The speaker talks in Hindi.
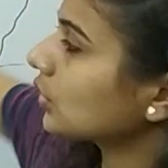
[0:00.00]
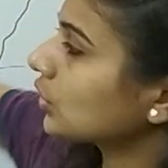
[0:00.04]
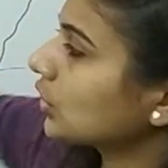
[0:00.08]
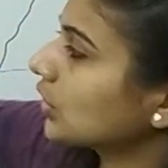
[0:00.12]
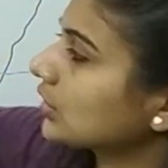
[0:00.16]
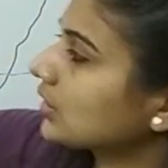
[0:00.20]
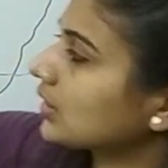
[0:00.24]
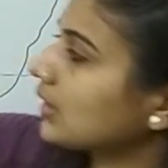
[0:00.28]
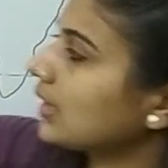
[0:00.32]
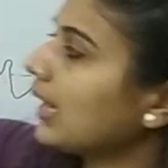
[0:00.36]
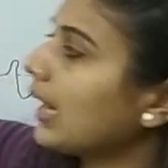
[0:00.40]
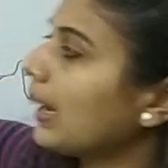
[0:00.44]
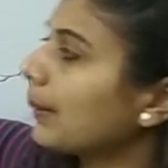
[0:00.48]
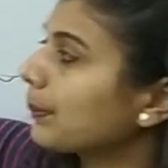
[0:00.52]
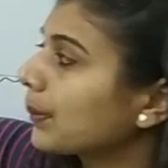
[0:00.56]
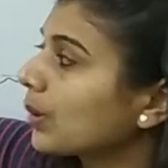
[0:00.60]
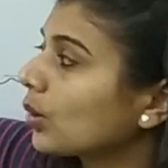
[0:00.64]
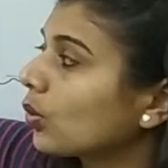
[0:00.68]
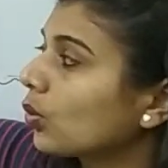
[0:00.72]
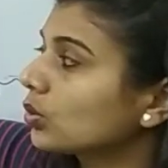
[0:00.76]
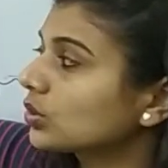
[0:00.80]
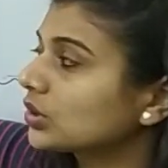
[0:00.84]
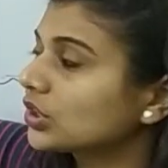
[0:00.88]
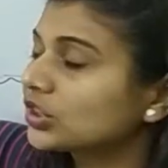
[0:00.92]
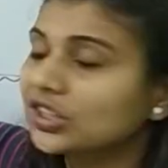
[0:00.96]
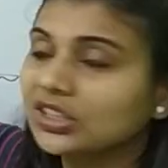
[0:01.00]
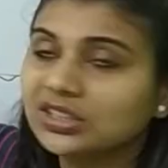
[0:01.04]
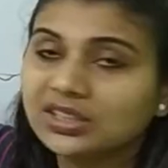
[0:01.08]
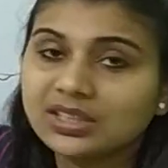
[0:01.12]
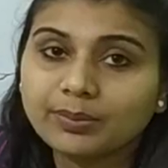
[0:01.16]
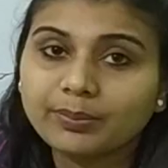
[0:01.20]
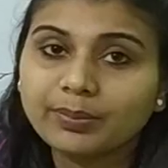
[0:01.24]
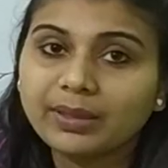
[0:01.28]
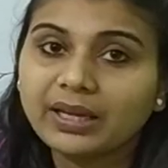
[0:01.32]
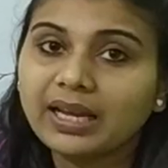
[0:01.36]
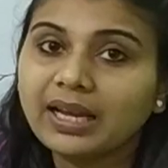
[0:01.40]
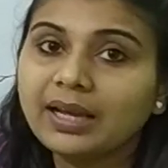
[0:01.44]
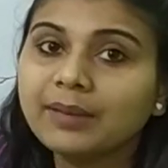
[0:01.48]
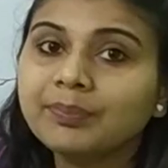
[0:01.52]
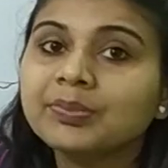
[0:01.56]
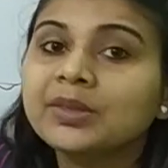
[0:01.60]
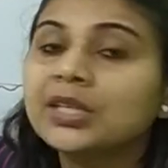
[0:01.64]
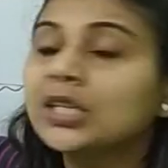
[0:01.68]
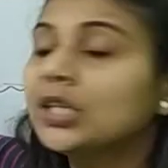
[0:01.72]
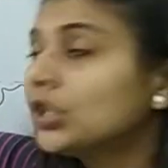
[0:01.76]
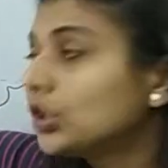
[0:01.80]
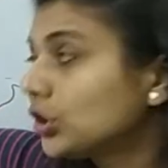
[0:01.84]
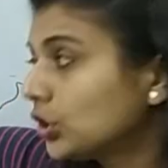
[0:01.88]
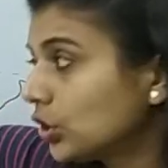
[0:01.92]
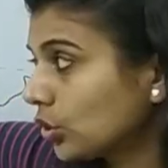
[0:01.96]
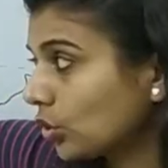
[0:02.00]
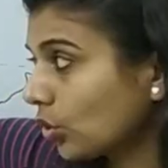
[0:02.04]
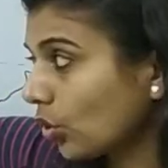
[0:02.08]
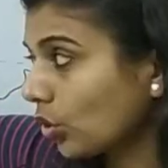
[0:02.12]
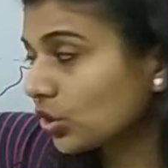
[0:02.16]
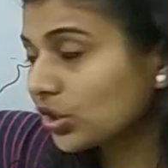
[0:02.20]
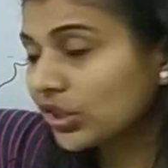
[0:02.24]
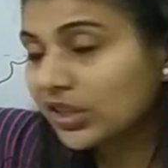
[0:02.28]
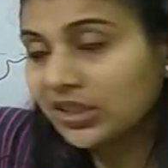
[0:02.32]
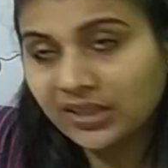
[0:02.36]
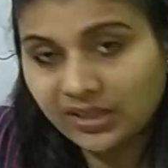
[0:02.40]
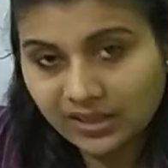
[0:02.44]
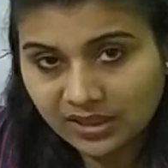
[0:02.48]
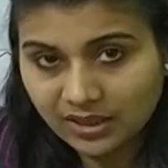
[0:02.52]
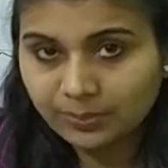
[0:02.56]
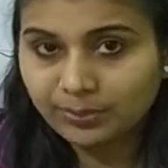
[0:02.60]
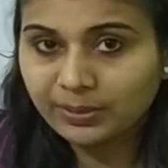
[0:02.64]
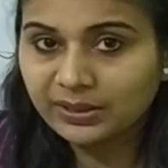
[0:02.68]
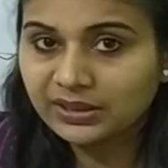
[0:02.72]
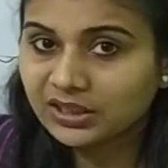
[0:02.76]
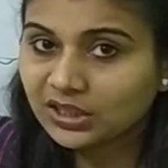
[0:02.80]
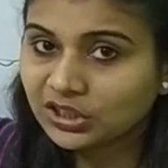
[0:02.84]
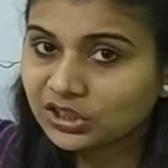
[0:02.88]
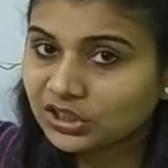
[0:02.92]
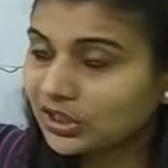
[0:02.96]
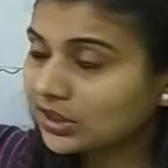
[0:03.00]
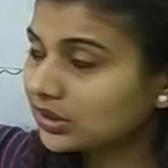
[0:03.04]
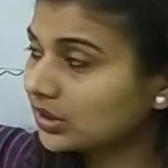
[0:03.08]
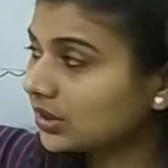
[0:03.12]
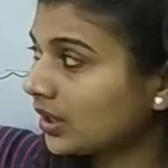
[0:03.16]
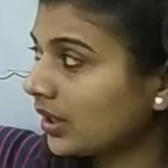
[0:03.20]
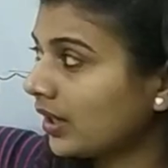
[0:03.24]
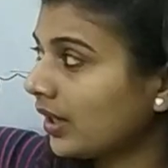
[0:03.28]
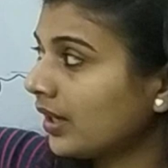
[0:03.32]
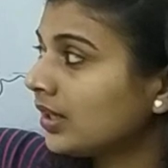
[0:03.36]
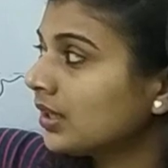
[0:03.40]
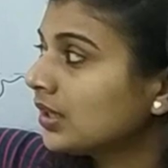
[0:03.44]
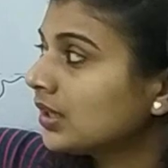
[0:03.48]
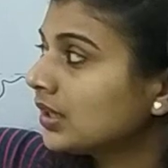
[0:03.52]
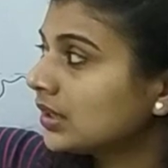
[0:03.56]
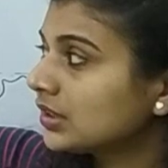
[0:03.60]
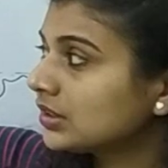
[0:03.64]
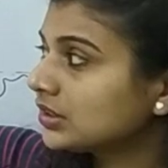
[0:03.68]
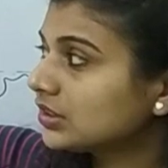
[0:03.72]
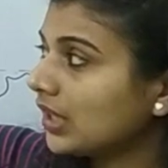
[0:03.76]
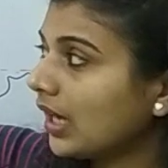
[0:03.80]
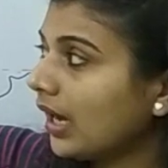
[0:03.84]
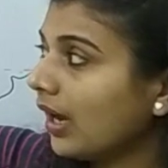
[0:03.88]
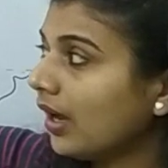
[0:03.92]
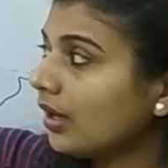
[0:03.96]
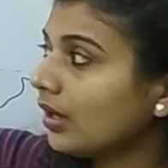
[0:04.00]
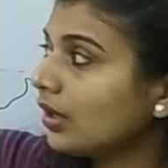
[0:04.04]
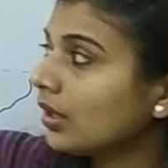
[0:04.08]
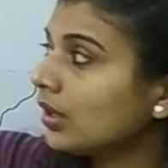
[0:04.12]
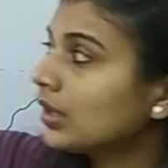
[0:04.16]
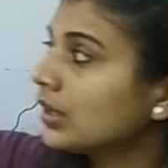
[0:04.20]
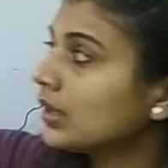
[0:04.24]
क्षेत्र है आपके कौन से क्षेत्र में है शीतोषण कटिबंधीय क्षेत्र है जहां